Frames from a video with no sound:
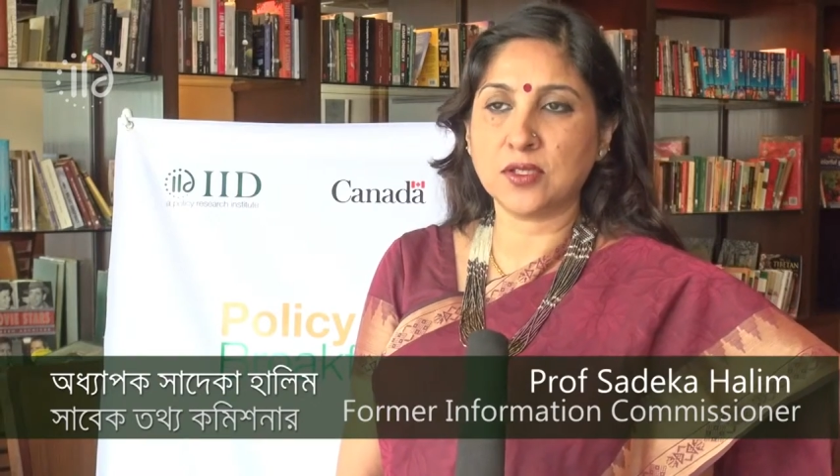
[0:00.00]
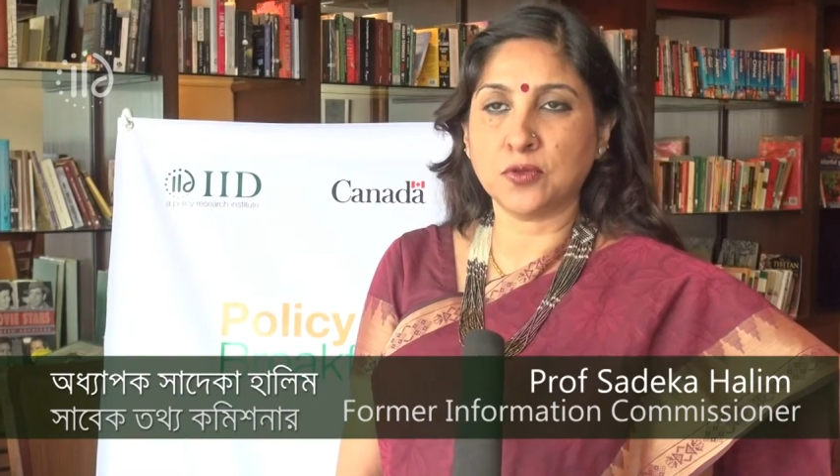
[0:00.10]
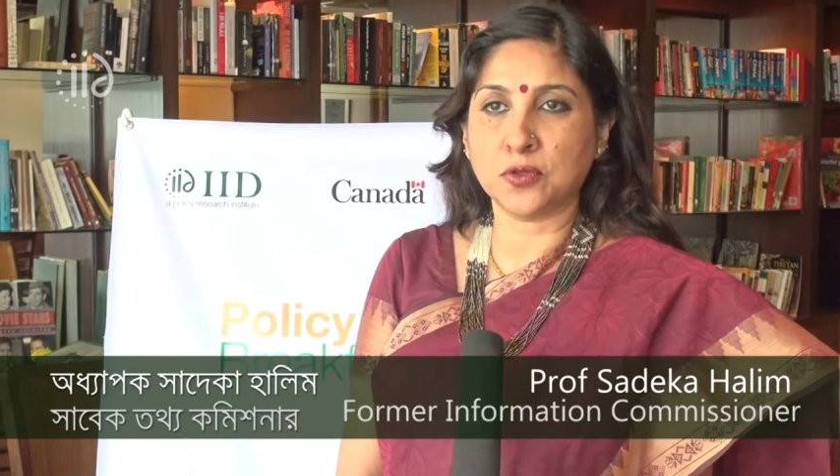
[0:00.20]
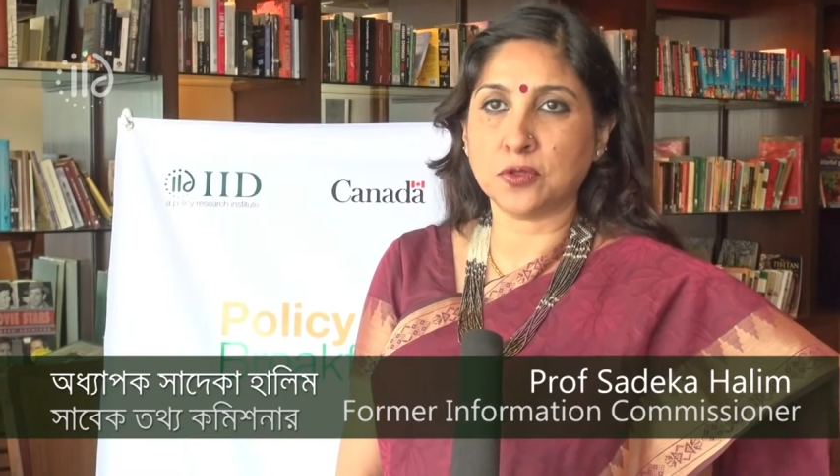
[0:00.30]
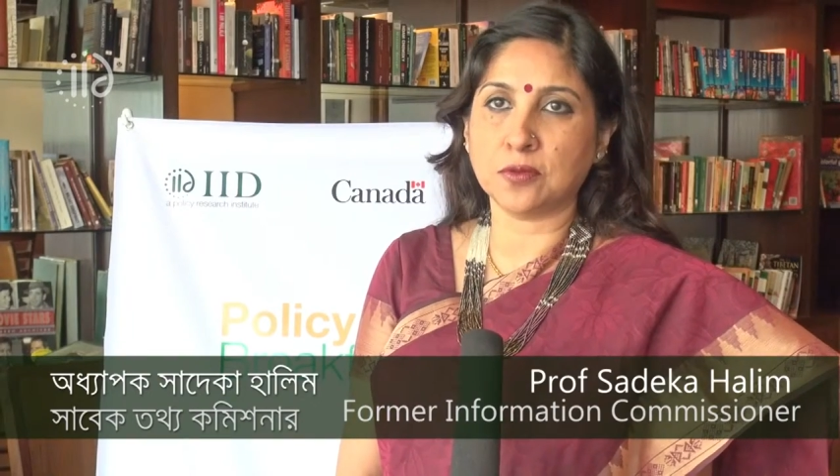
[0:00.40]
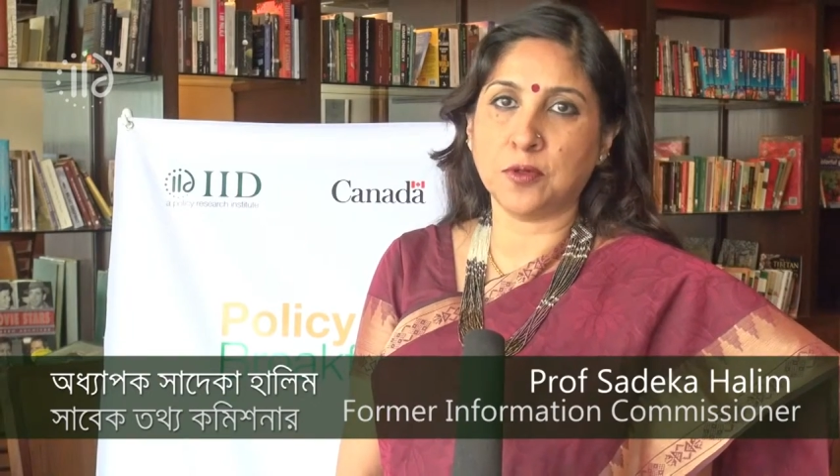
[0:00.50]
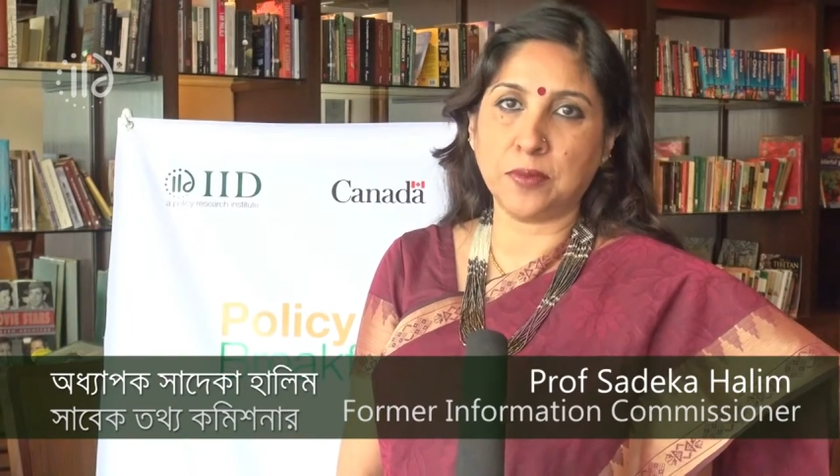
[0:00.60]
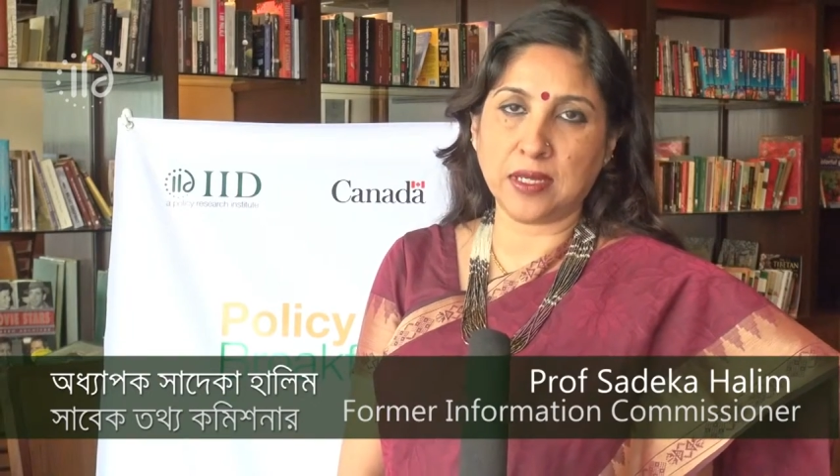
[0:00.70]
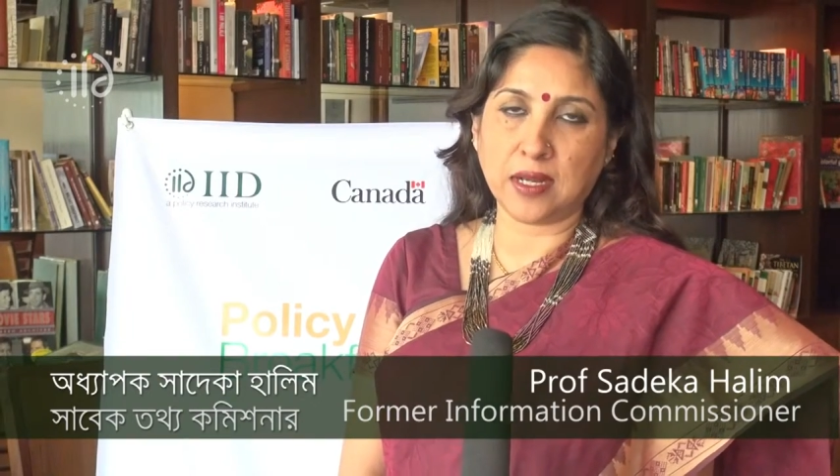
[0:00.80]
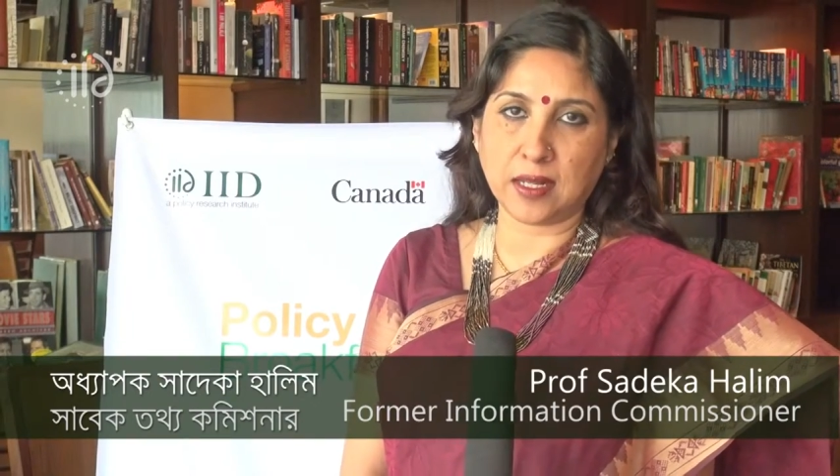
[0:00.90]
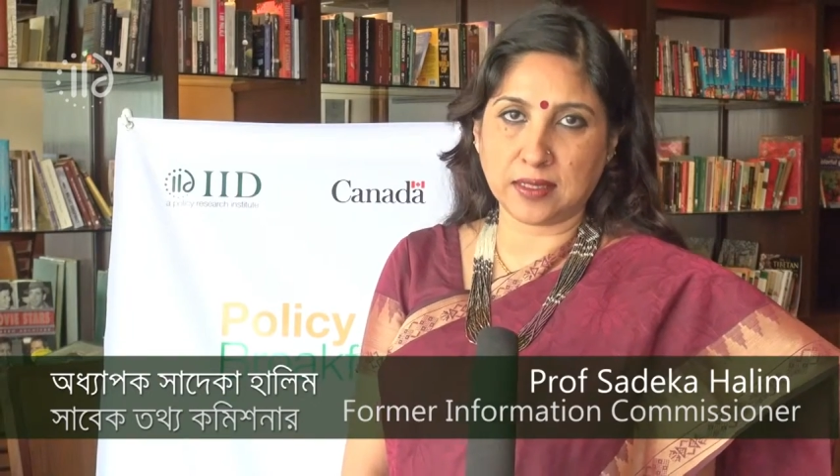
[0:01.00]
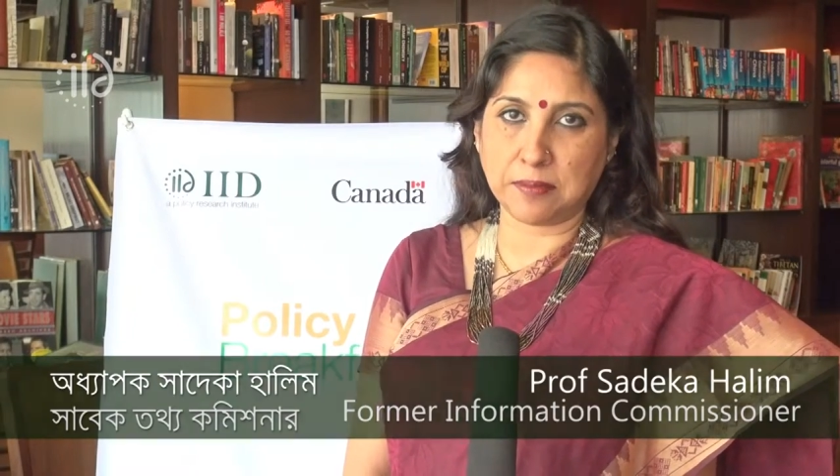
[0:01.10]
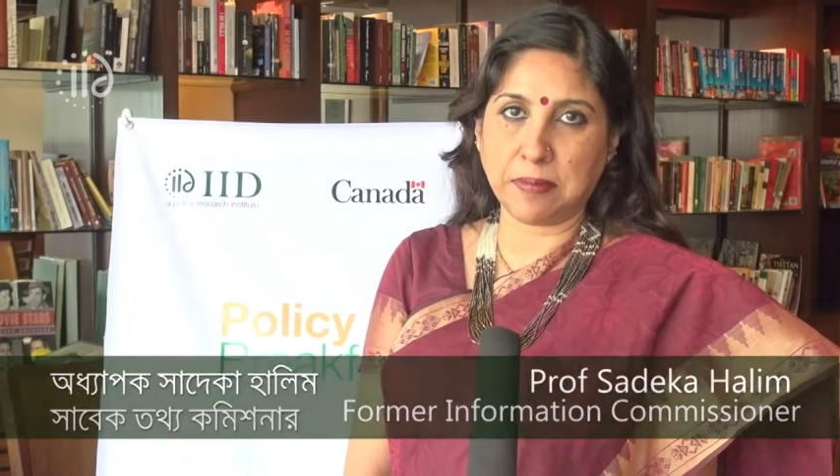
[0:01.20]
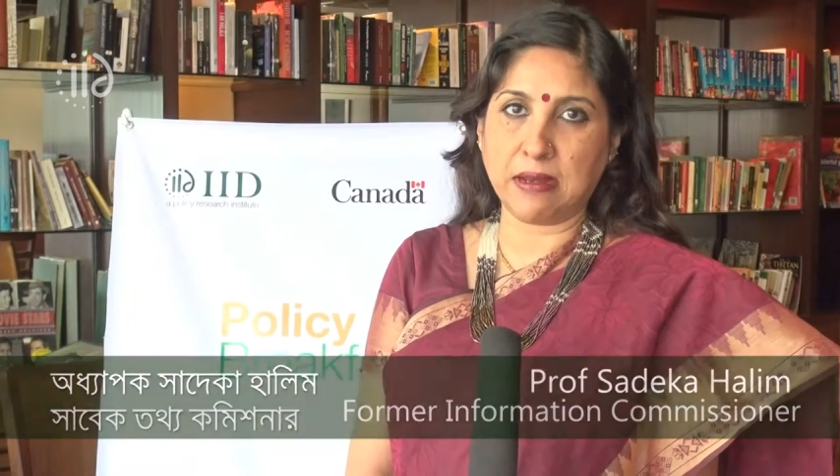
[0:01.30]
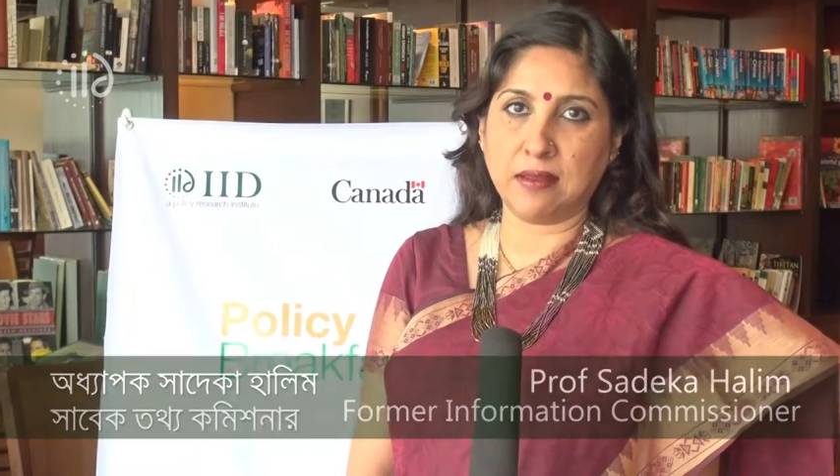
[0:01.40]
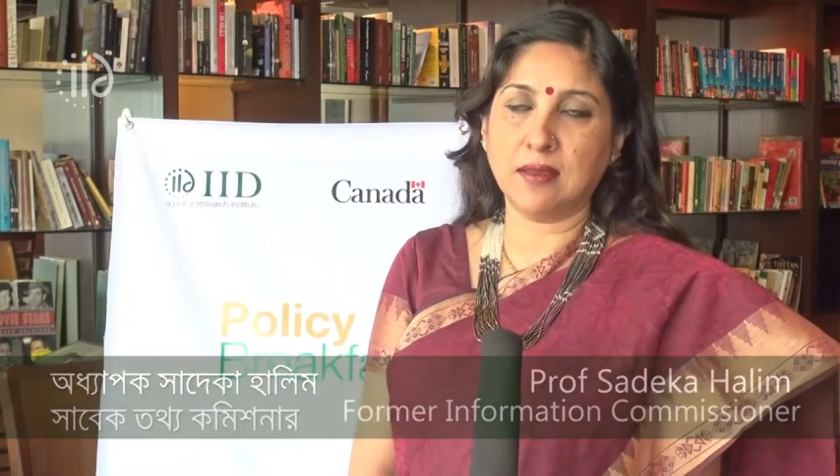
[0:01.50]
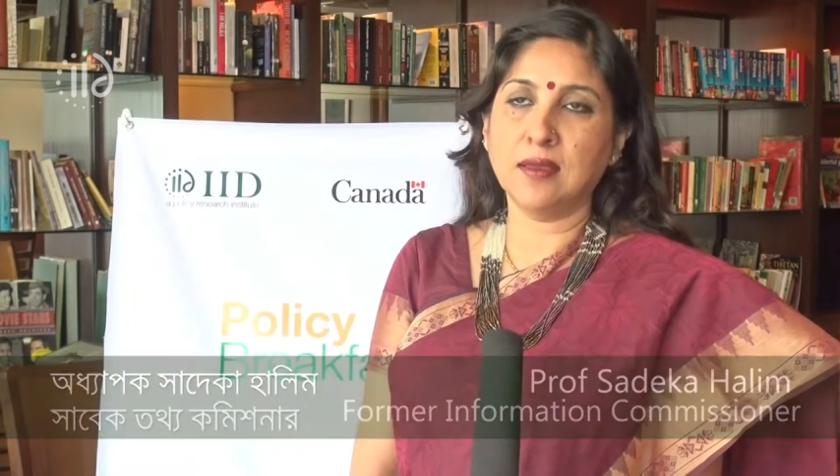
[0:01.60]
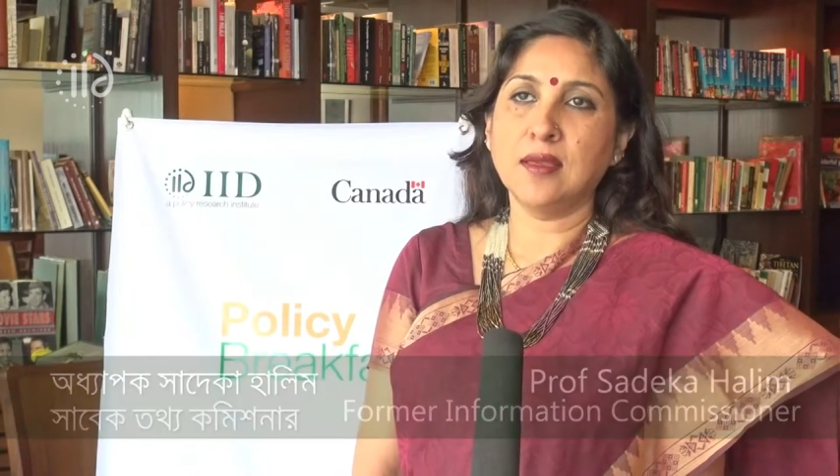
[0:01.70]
সুষ্ঠু ভূমিকা রাখতে পারে